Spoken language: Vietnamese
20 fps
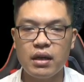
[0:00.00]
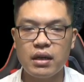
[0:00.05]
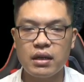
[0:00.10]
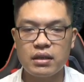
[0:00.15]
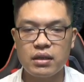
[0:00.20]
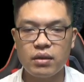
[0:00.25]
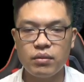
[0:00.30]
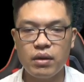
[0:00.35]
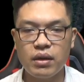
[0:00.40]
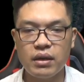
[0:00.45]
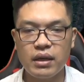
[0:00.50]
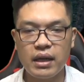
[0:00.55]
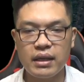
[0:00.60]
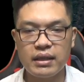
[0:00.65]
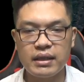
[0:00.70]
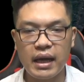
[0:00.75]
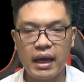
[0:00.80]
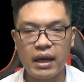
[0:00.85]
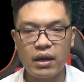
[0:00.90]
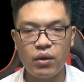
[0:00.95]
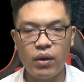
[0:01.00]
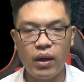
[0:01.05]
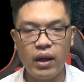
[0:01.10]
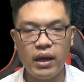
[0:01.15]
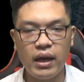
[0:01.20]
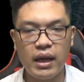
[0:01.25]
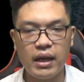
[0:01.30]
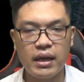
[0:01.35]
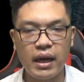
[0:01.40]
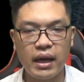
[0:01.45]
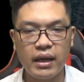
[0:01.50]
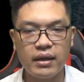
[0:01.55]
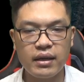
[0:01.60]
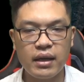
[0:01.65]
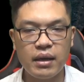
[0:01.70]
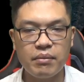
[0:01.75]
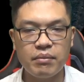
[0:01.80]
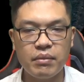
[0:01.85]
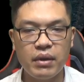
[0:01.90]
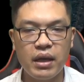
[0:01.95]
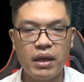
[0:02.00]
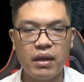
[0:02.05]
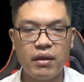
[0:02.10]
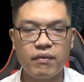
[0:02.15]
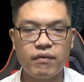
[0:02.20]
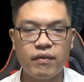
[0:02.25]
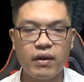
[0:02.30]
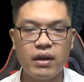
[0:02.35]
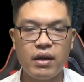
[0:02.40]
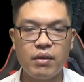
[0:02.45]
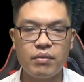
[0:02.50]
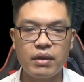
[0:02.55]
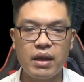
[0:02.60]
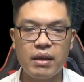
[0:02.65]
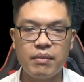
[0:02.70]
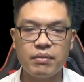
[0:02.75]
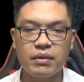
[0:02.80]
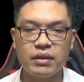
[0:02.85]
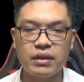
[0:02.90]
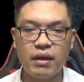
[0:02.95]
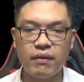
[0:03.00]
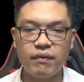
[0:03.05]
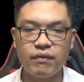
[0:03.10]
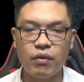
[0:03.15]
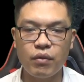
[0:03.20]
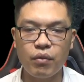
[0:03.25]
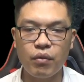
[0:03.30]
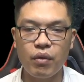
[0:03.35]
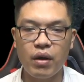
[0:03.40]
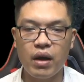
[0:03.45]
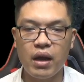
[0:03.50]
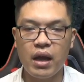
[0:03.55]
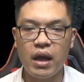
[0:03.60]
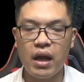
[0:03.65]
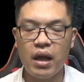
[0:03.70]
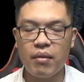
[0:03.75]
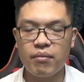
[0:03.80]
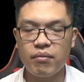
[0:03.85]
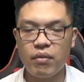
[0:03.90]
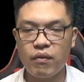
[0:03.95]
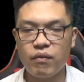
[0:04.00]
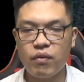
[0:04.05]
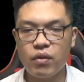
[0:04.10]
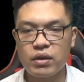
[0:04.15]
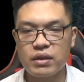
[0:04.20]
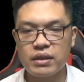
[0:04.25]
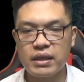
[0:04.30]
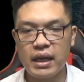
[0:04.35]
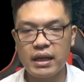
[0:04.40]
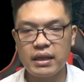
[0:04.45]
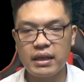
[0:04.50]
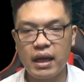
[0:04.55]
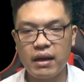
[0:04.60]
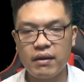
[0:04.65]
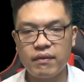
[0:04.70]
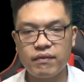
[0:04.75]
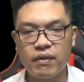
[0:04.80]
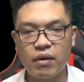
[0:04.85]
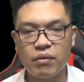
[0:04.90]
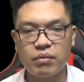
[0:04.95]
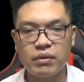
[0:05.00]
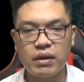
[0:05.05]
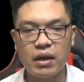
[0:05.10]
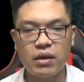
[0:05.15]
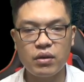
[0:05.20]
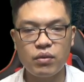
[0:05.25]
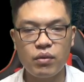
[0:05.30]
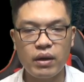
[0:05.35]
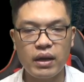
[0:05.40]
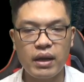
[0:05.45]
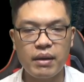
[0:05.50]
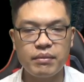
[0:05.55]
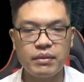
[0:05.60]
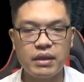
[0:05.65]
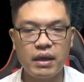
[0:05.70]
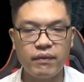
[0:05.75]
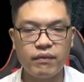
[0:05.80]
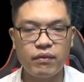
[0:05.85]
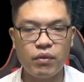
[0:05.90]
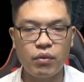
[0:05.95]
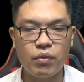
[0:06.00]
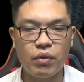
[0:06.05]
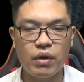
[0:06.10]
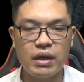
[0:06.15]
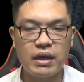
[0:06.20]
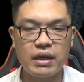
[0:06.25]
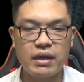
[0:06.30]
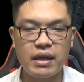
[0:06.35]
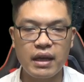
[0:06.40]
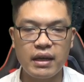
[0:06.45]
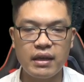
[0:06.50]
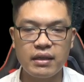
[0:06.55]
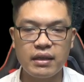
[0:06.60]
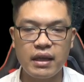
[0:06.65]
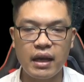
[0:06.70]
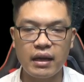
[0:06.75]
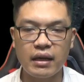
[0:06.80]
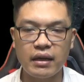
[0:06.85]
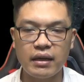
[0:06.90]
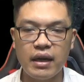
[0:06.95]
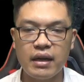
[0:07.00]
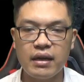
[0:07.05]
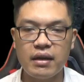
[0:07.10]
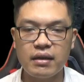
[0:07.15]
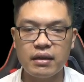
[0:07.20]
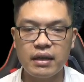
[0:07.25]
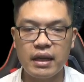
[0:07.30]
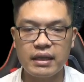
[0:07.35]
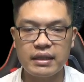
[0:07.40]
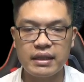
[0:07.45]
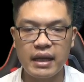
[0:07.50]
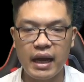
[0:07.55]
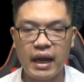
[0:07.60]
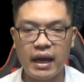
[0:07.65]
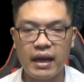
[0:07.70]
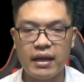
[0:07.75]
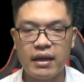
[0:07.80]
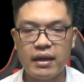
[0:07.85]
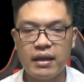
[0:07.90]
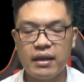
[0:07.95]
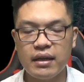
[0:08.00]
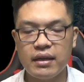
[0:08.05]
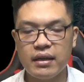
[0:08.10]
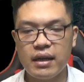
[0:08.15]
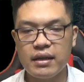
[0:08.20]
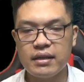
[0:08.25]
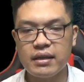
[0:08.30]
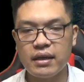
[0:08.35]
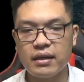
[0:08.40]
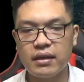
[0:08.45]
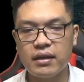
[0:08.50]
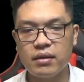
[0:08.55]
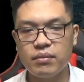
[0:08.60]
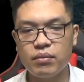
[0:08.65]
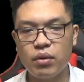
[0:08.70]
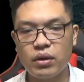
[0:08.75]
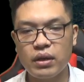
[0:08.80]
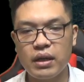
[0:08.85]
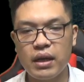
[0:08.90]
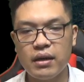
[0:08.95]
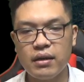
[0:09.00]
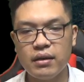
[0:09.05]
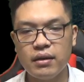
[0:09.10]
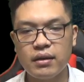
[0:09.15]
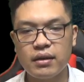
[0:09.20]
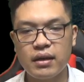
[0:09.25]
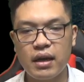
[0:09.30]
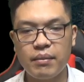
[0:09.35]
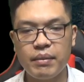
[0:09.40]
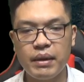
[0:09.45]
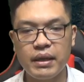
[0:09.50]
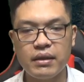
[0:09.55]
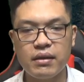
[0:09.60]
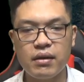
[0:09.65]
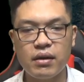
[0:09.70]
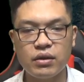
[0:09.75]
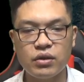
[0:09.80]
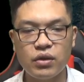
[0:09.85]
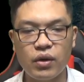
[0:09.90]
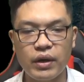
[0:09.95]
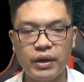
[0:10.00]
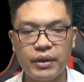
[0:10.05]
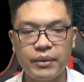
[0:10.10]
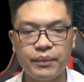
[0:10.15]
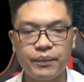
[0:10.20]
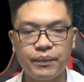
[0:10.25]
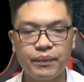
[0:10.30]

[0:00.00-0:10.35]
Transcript: Sau lưng Ninh Giả lóe lên ánh kim, phát động kim giáp phủ, móng vuốt xé tan phòng ngự của kim giáp phủ, đánh thẳng lên lưng Ninh Giả. Ninh Giả hự một tiếng, đã bị thương rồi.